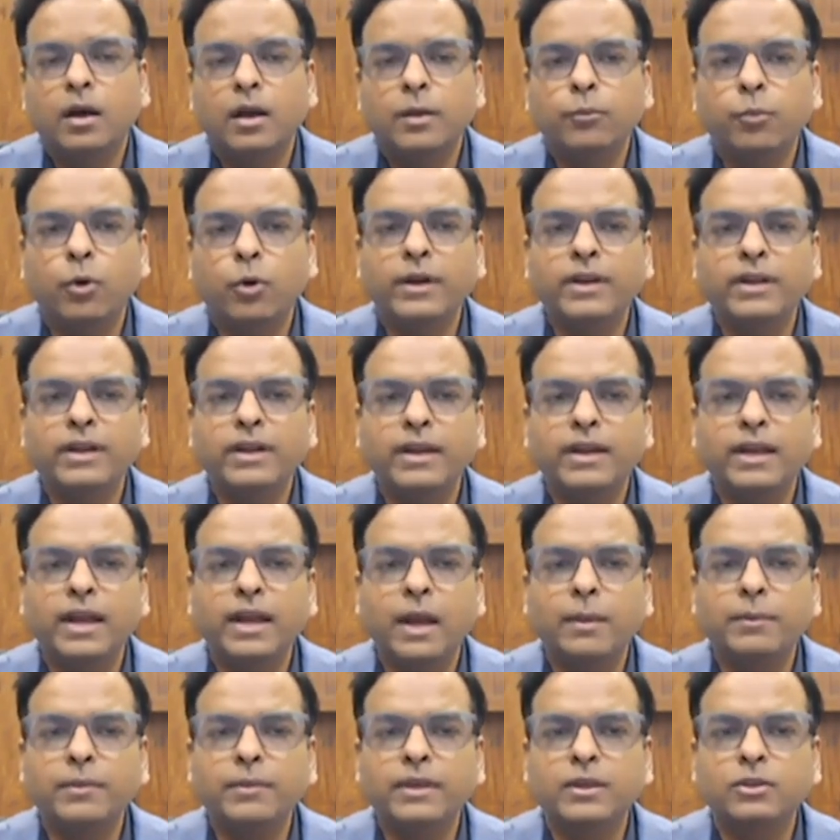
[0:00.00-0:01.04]
इंपॉर्टेंट ये है कि
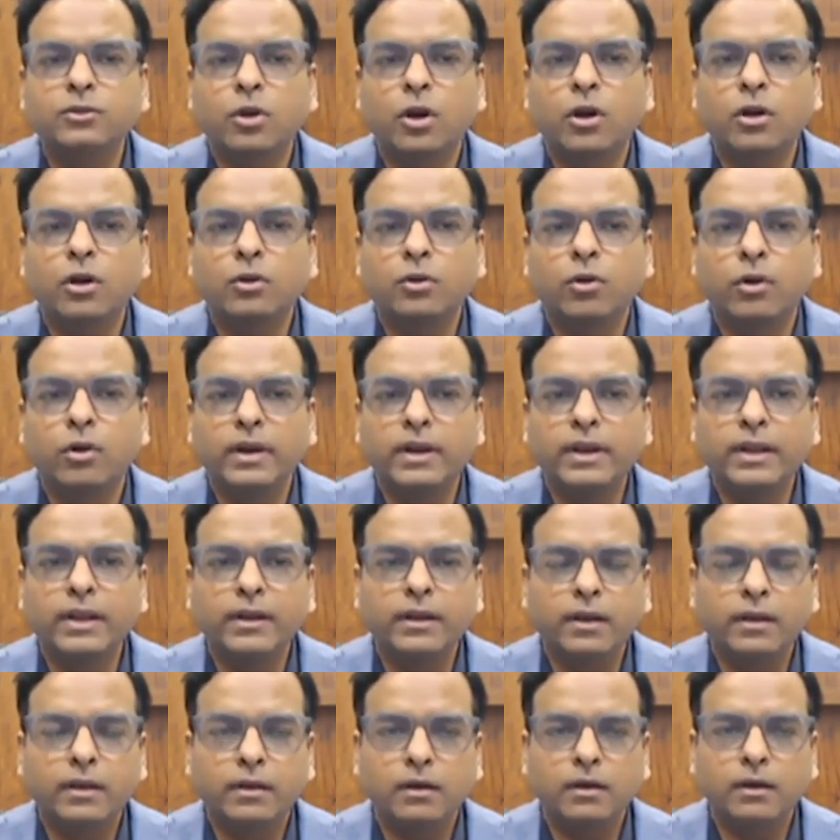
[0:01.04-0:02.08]
अब ये स्टॉक
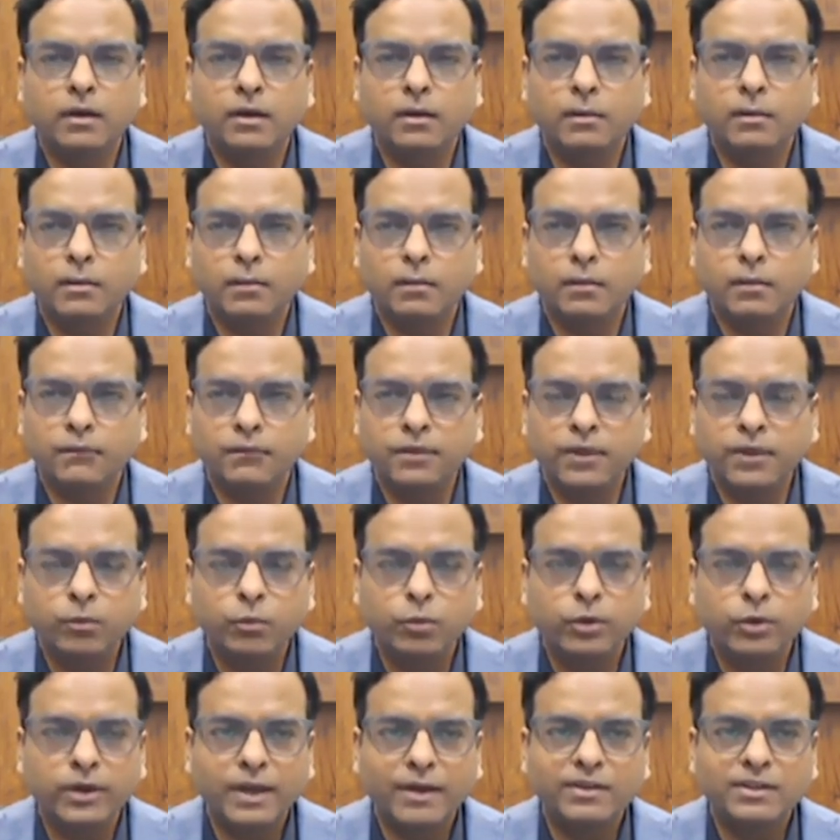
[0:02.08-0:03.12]
20 वीक
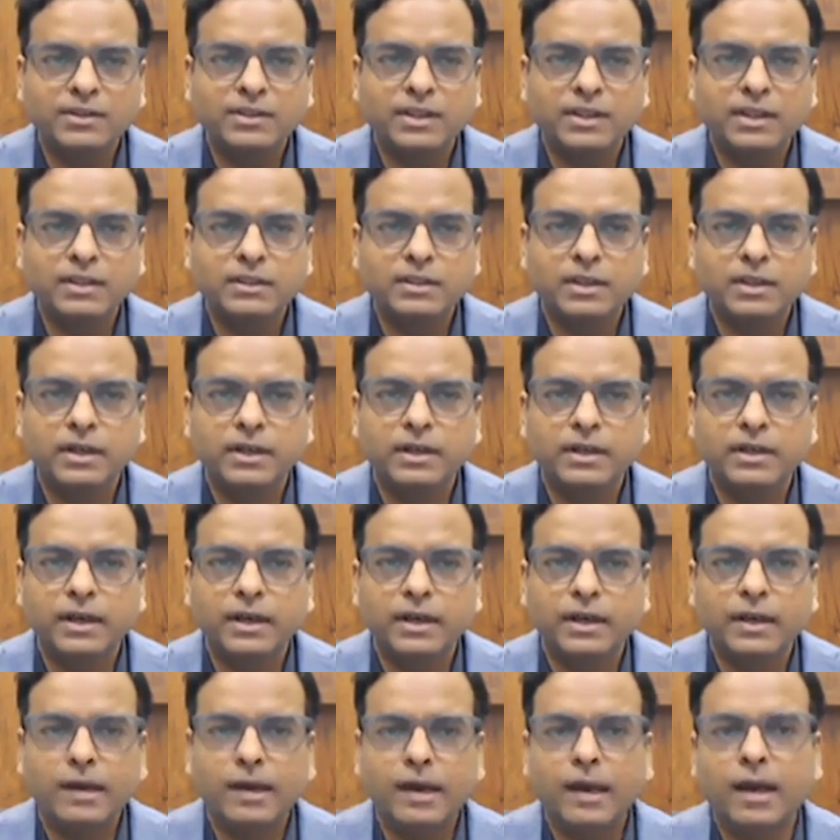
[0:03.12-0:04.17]
मूविंग एवरेज के नीचे ट्रेड करने
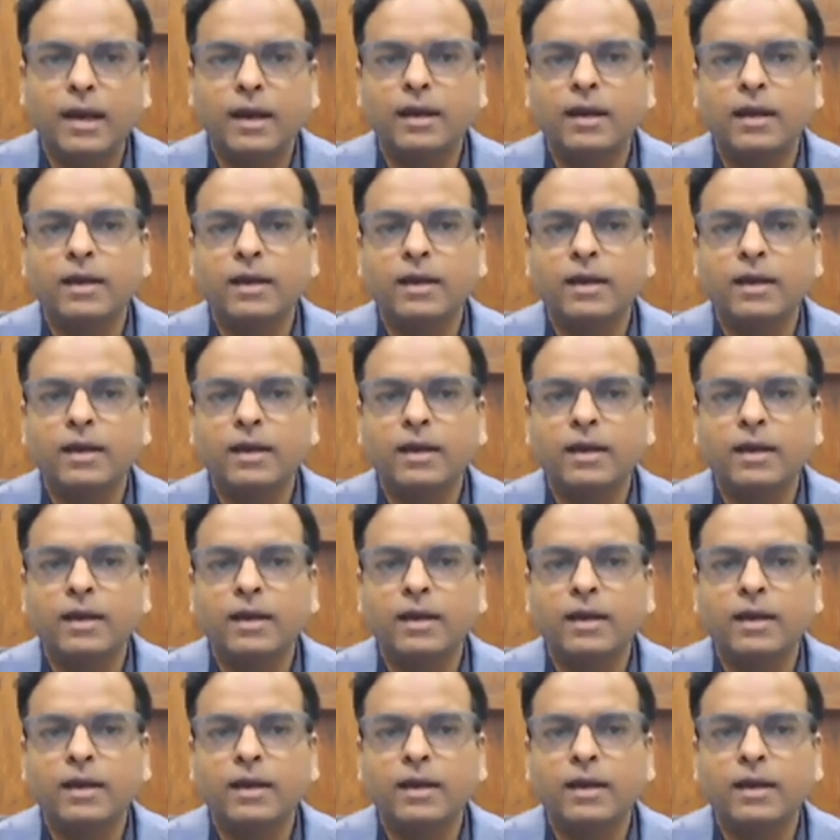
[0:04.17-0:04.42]
लगा है